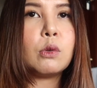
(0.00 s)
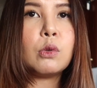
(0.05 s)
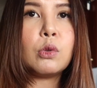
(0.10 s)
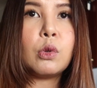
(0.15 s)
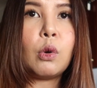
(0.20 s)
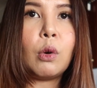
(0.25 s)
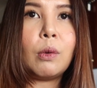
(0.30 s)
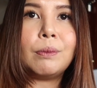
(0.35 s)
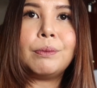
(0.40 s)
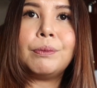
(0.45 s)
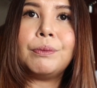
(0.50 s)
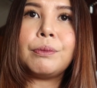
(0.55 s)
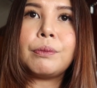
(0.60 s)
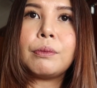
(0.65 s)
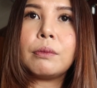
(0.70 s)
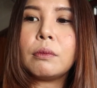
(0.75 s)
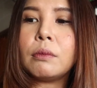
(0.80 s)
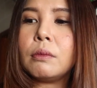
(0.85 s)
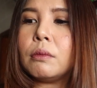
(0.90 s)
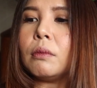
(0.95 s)
So,
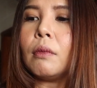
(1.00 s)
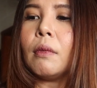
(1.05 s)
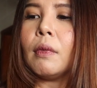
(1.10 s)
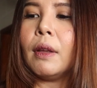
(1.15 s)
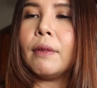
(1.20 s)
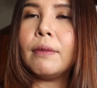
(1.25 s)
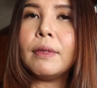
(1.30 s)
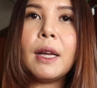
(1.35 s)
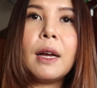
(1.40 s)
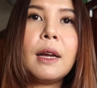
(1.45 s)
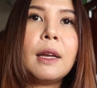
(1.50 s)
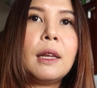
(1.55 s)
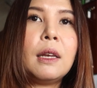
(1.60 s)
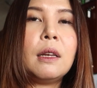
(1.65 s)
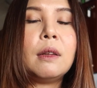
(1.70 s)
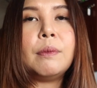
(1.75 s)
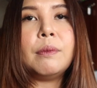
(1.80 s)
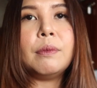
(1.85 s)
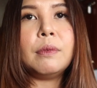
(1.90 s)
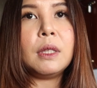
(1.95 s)

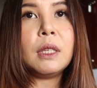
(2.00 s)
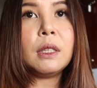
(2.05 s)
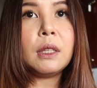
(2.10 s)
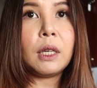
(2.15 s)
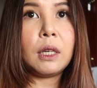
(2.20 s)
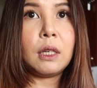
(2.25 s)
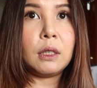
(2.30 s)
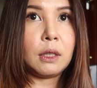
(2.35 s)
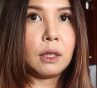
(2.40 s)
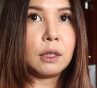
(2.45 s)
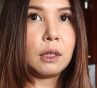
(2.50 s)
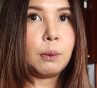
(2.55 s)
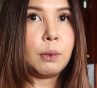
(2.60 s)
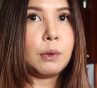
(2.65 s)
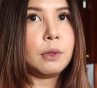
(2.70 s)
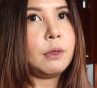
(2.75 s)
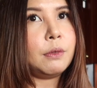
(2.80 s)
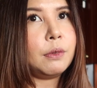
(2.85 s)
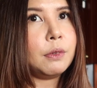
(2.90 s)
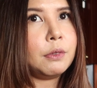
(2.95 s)
dahil hindi tayo
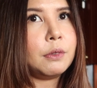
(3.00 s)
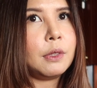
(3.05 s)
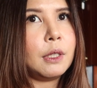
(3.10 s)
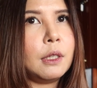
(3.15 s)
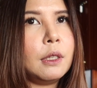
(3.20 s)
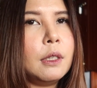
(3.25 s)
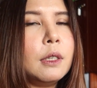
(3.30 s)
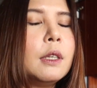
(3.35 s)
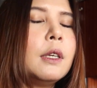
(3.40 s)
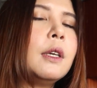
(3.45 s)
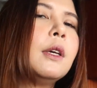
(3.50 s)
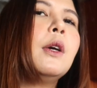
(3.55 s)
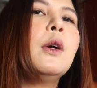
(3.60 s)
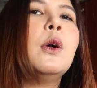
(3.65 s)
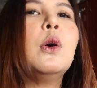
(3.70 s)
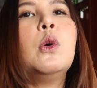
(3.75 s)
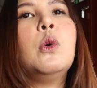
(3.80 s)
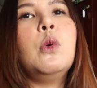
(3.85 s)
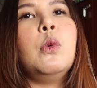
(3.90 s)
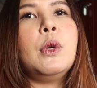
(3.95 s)
natatapos sa 50, eh,
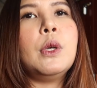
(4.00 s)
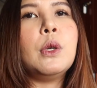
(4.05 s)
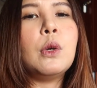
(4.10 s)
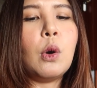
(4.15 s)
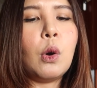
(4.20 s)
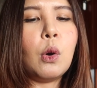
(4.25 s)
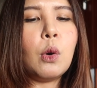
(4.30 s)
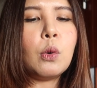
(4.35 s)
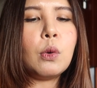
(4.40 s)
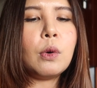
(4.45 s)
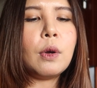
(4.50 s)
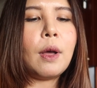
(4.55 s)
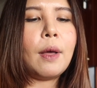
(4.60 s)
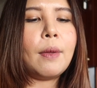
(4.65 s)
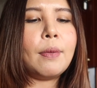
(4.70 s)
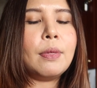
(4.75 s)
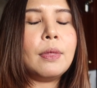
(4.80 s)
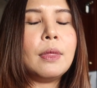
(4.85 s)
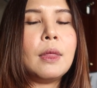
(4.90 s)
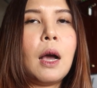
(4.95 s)
we go
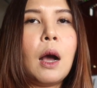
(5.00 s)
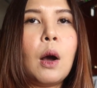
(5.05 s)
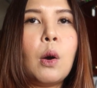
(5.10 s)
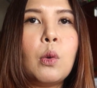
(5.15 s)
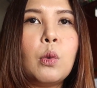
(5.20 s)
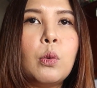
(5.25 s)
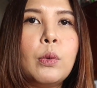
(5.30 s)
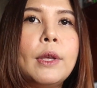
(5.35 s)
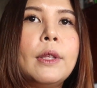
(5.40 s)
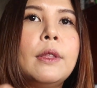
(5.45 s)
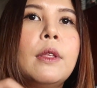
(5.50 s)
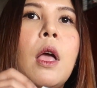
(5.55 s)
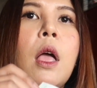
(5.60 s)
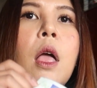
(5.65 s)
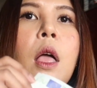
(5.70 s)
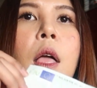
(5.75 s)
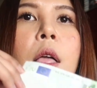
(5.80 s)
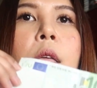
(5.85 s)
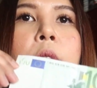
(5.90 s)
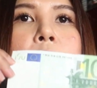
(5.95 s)
now with
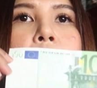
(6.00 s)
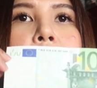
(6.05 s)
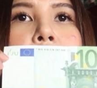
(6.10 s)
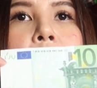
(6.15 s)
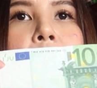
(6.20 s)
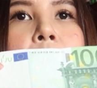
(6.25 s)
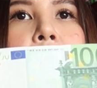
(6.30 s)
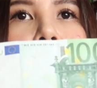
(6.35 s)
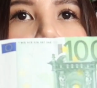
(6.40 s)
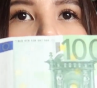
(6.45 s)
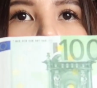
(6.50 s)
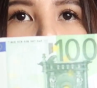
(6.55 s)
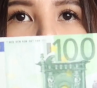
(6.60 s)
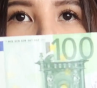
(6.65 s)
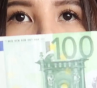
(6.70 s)
the